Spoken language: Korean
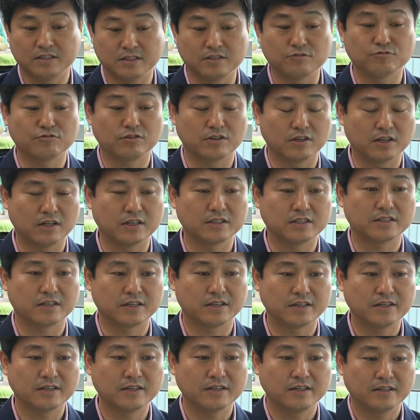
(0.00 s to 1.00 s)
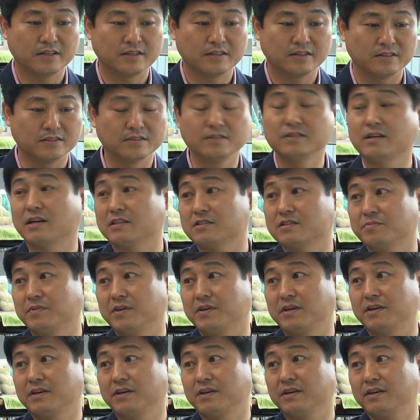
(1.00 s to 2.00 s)
글귀가 이제 늘
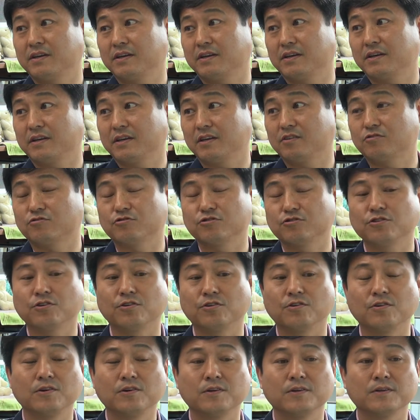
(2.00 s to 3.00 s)
가슴에 있고요.